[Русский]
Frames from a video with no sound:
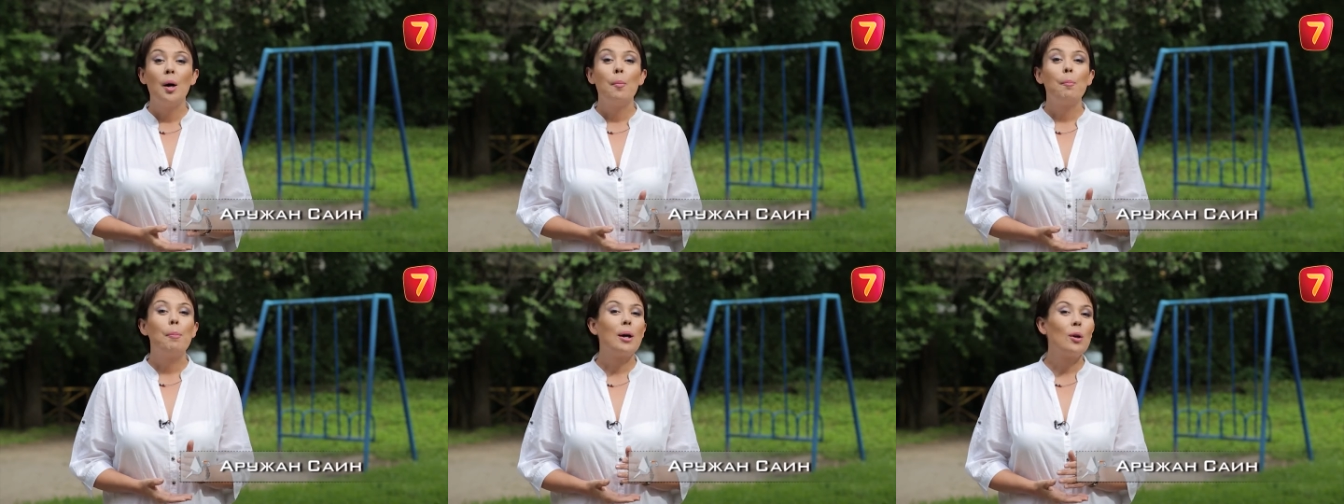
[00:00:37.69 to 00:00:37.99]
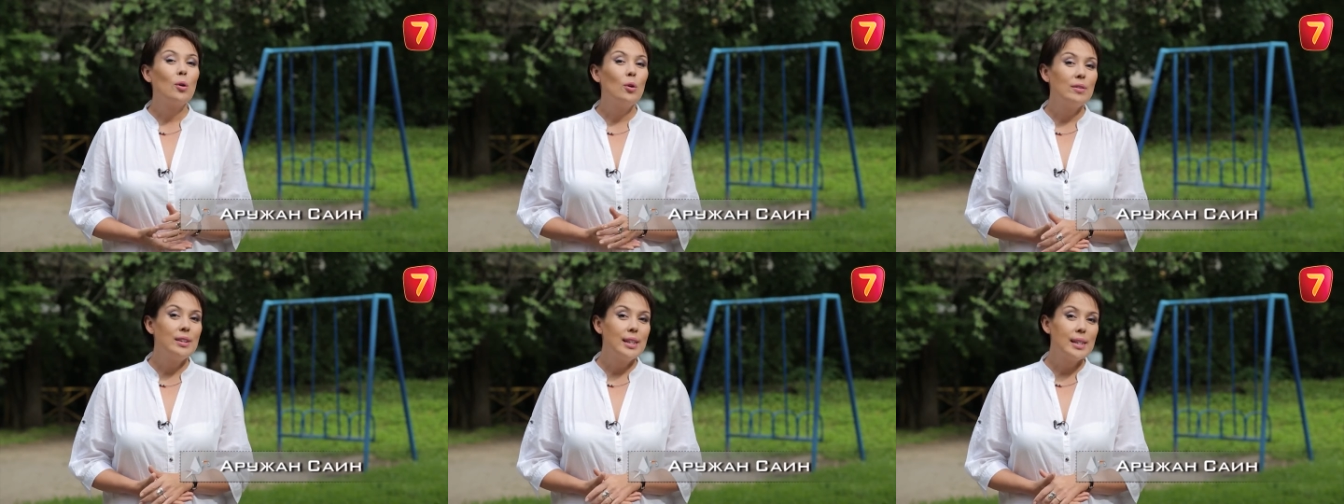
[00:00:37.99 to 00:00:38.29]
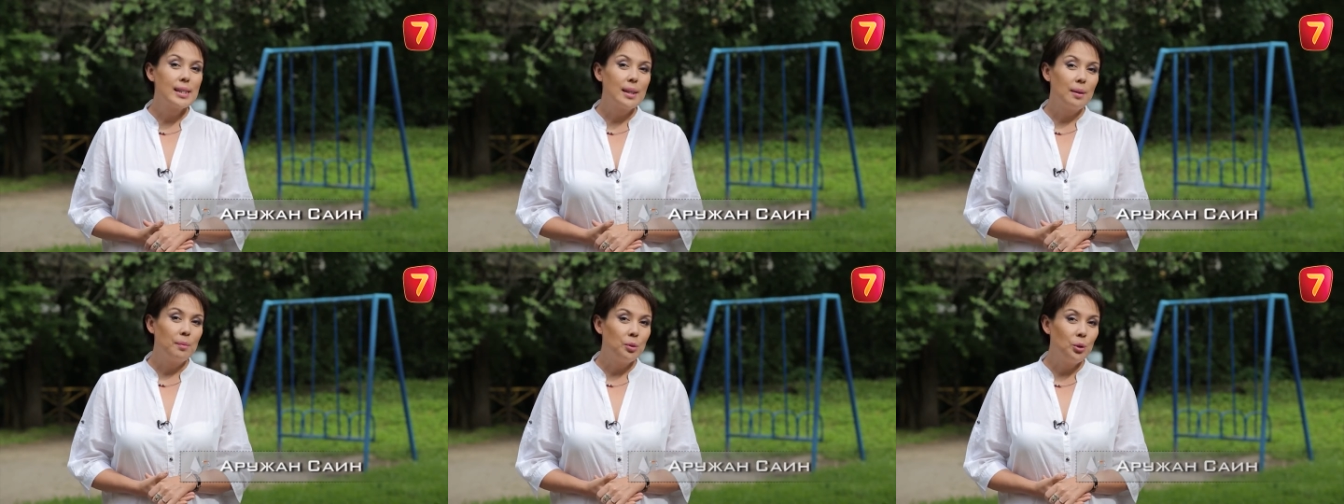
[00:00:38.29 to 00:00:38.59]
Порой в
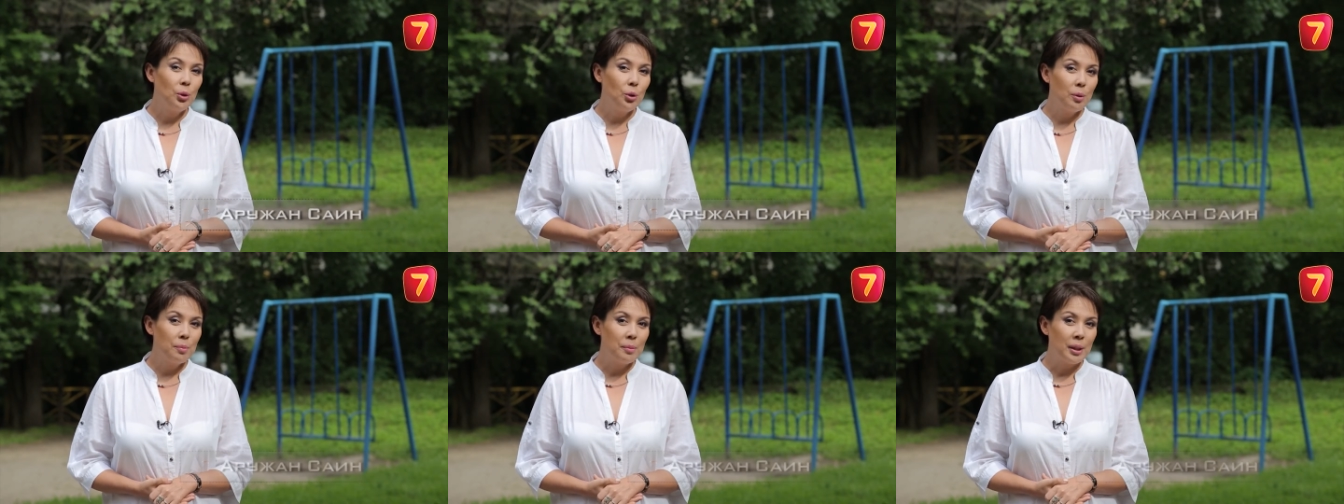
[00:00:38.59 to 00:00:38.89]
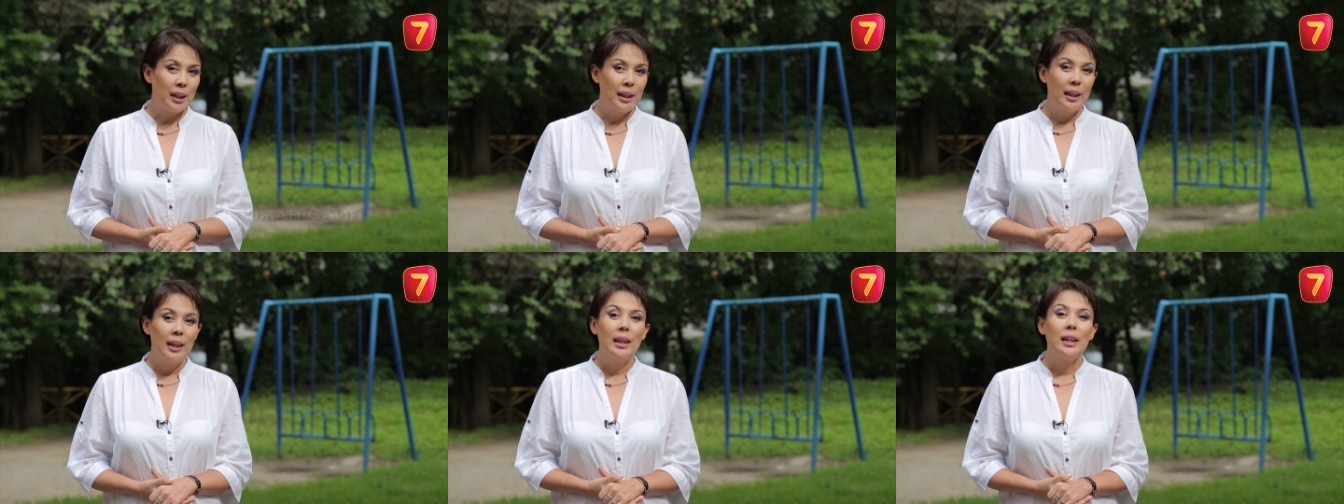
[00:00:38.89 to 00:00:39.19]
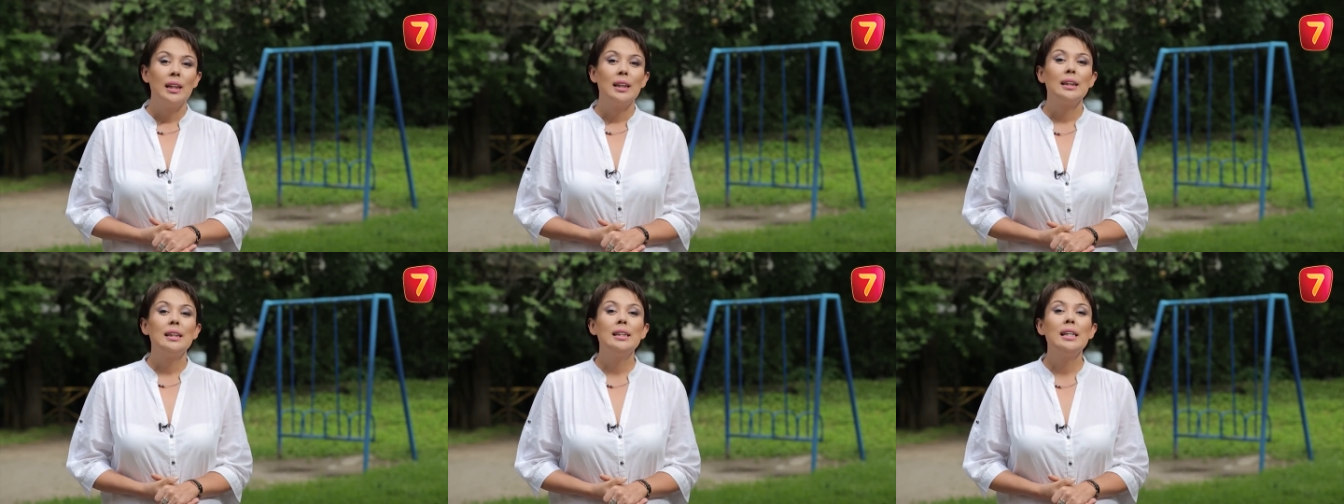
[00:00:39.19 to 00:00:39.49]
детском доме
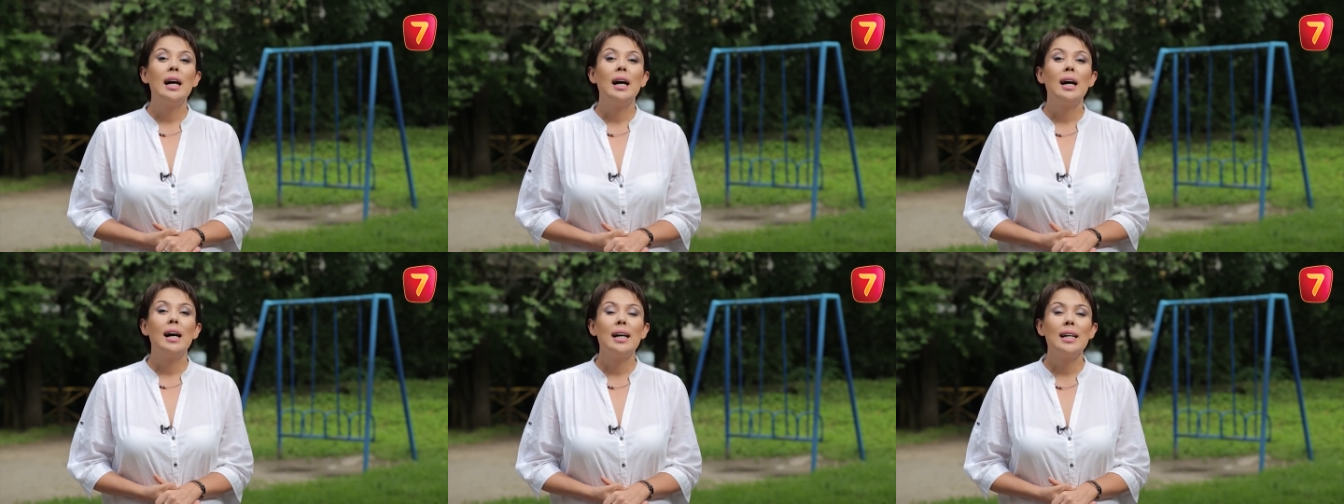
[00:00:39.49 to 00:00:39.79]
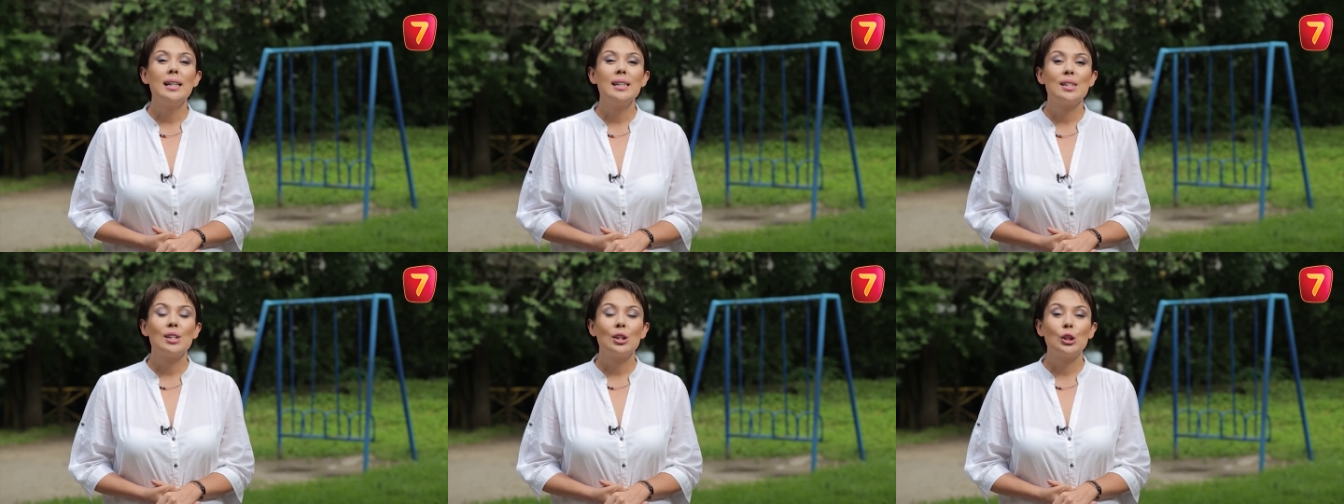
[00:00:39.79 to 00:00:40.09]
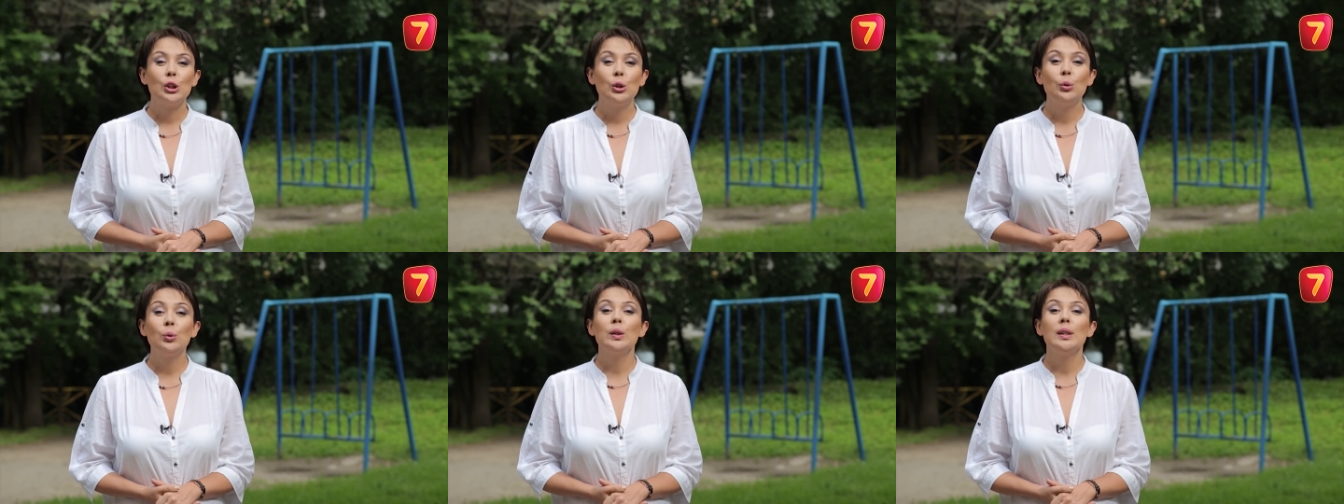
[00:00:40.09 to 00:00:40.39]
Дня аиста
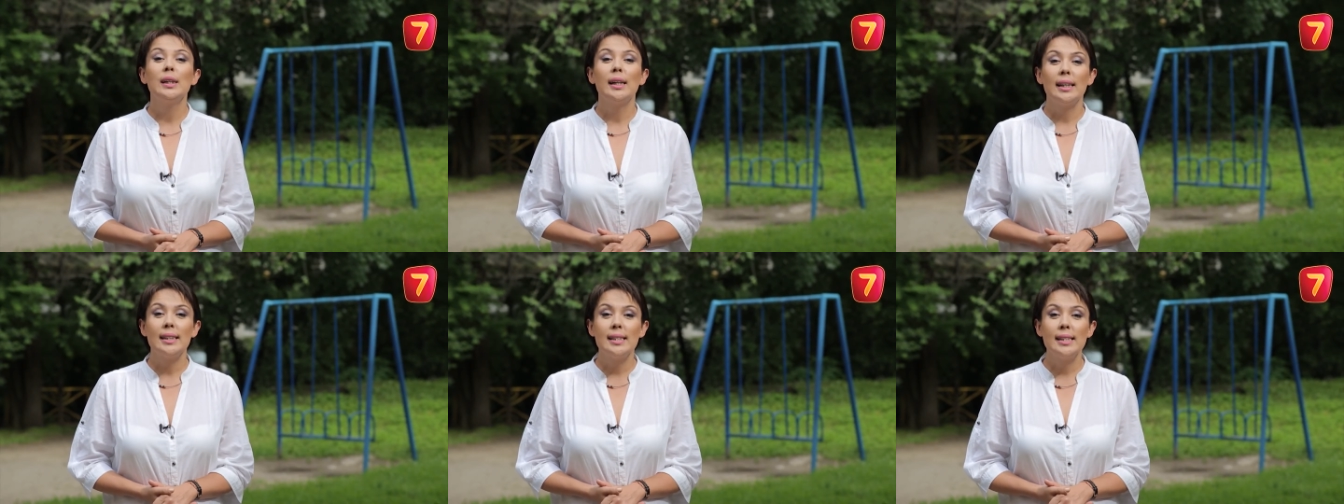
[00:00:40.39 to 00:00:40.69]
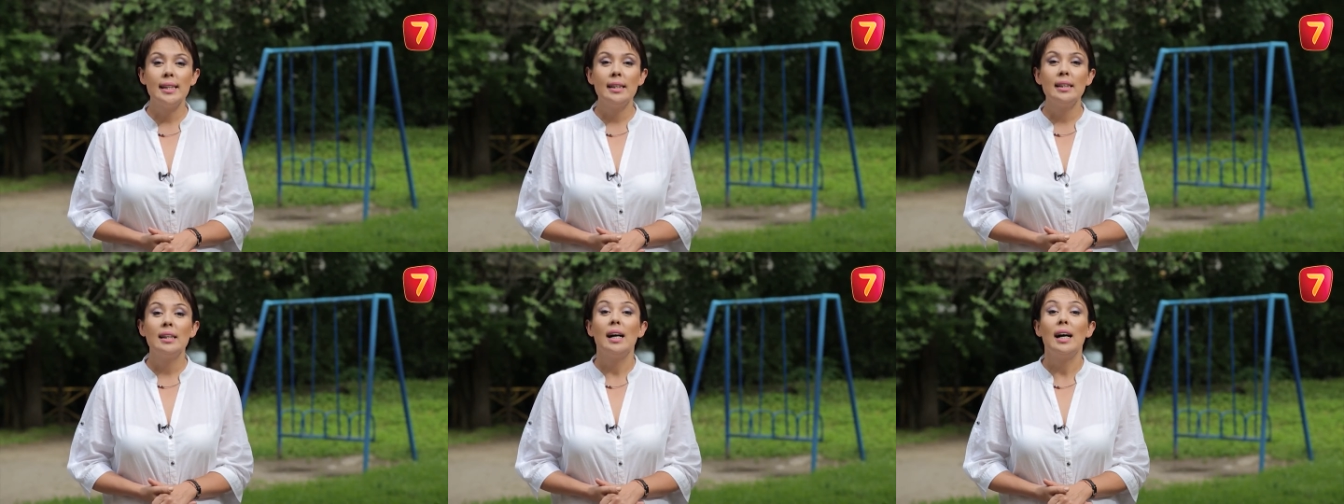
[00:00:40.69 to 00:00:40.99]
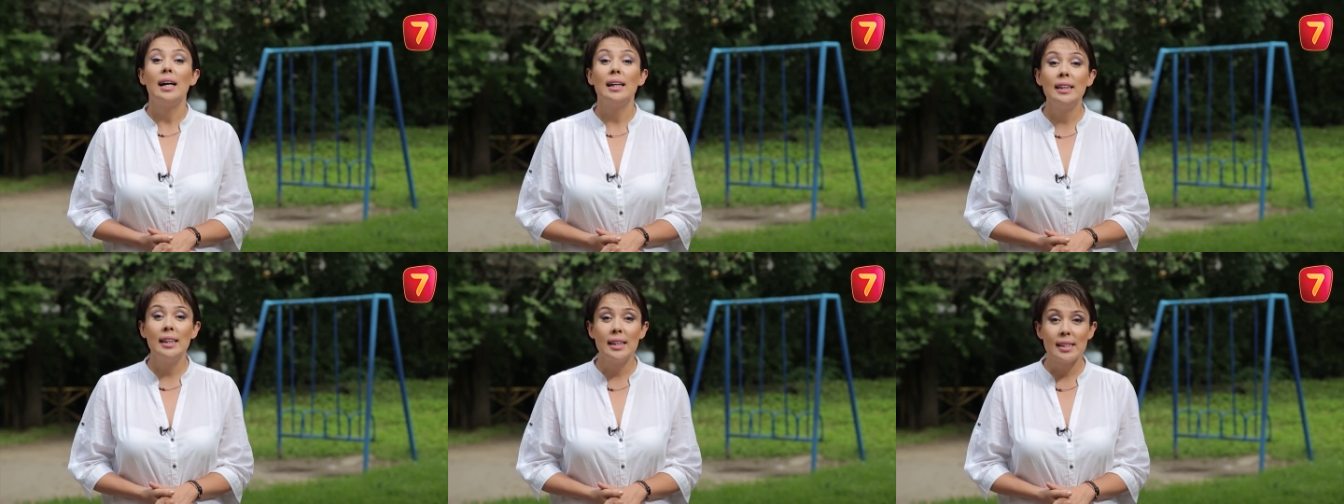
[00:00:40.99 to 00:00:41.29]
ждут не один,
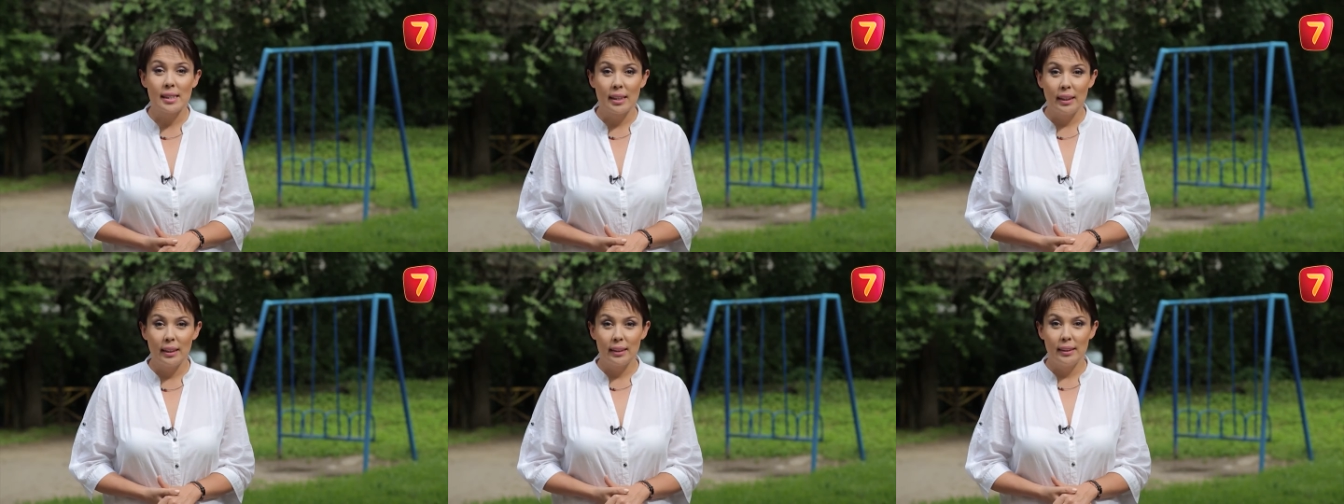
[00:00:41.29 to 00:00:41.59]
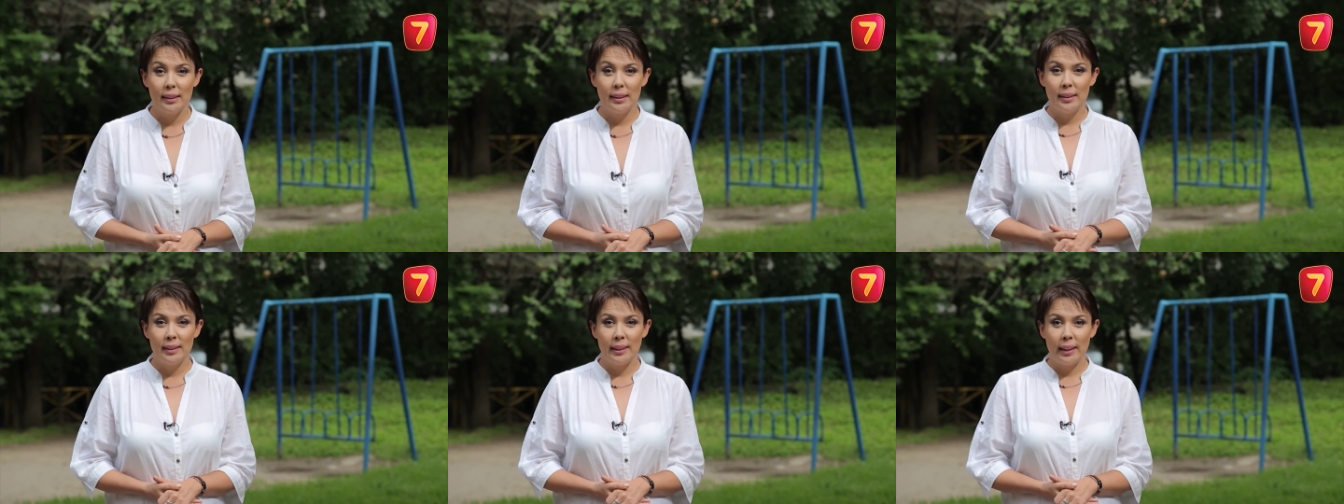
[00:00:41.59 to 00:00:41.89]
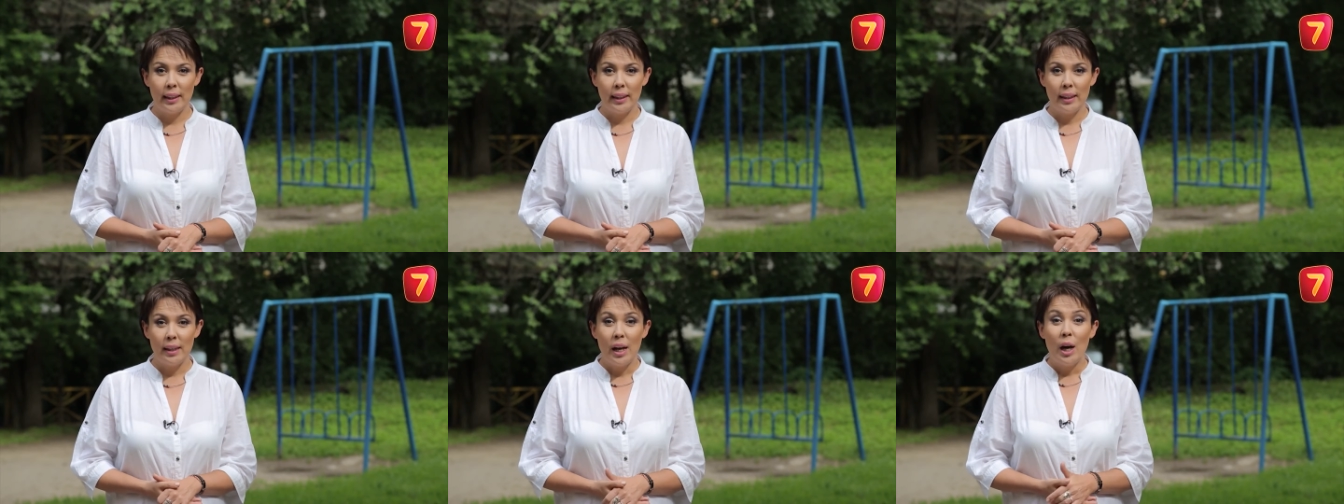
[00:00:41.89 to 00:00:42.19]
а несколько детей.